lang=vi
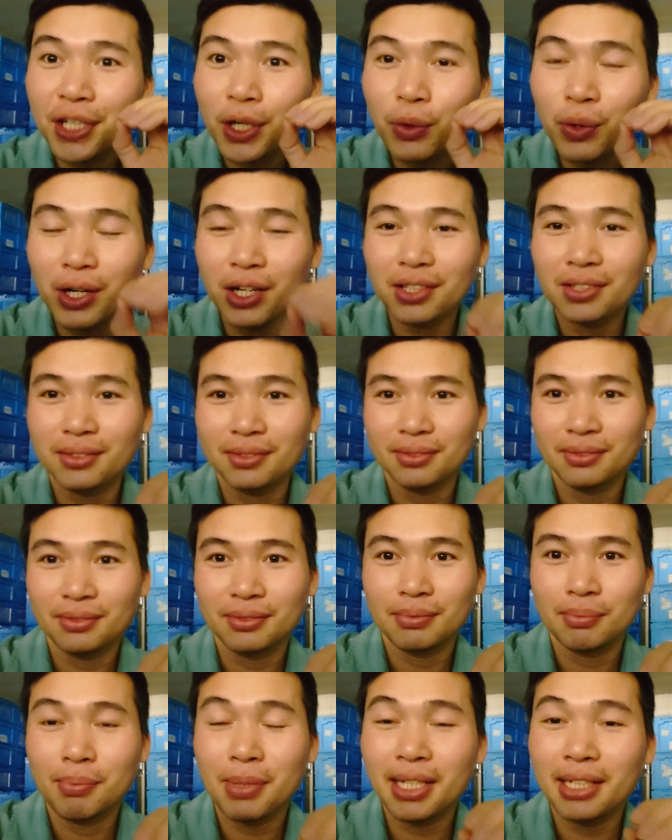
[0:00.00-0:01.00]
nhiều hơn
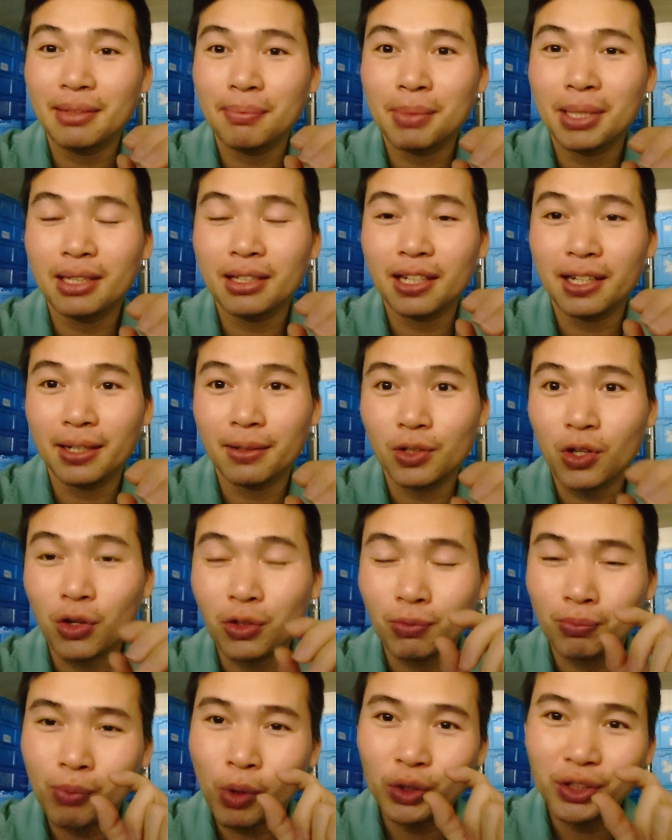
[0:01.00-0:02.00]
mình mình này
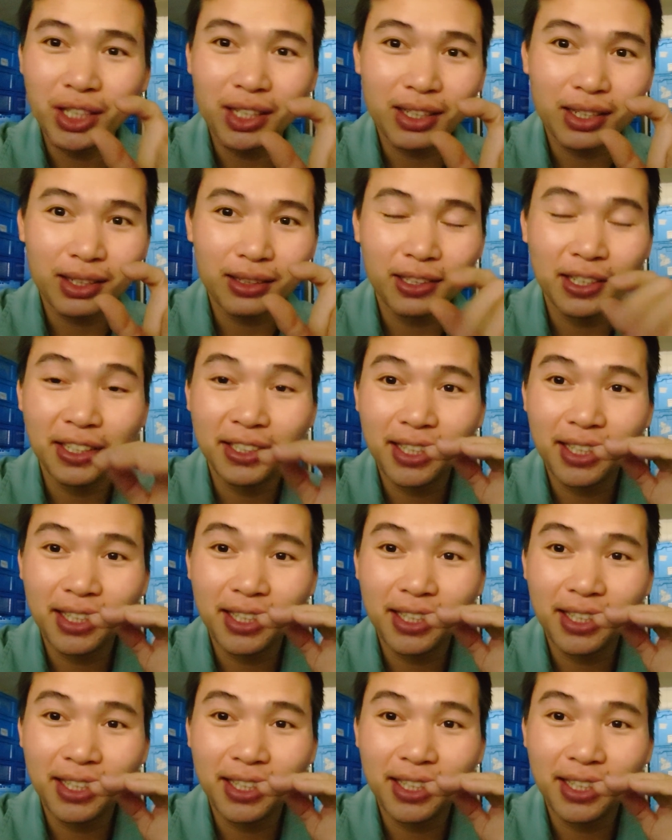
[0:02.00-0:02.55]
còn bọn Nhật á,